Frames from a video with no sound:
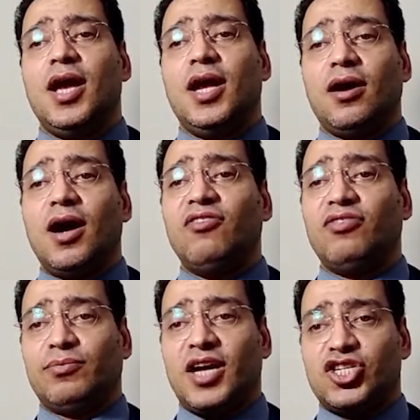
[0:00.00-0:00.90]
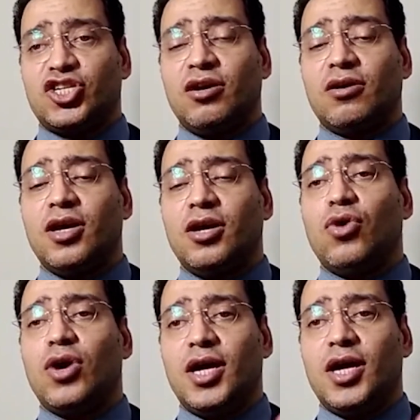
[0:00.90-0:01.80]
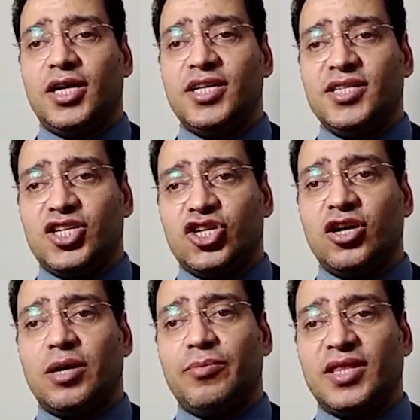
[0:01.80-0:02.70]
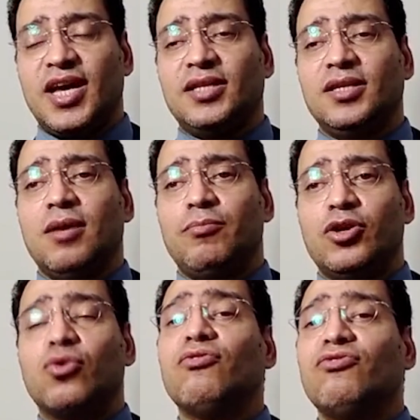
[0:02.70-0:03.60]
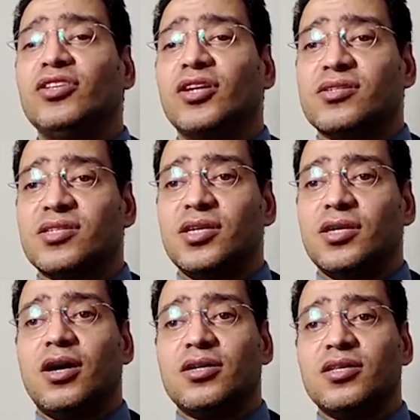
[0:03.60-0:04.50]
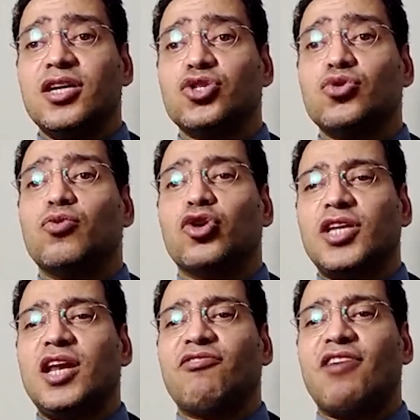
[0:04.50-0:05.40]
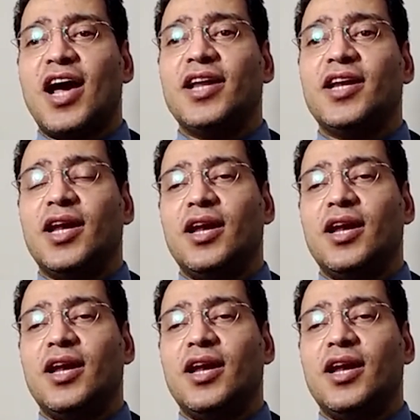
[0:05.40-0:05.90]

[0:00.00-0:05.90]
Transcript: القلف بتاع الشجره اللي هو الجذع الشجره من تحت بيكون في درسين خصائصه مختلفه عن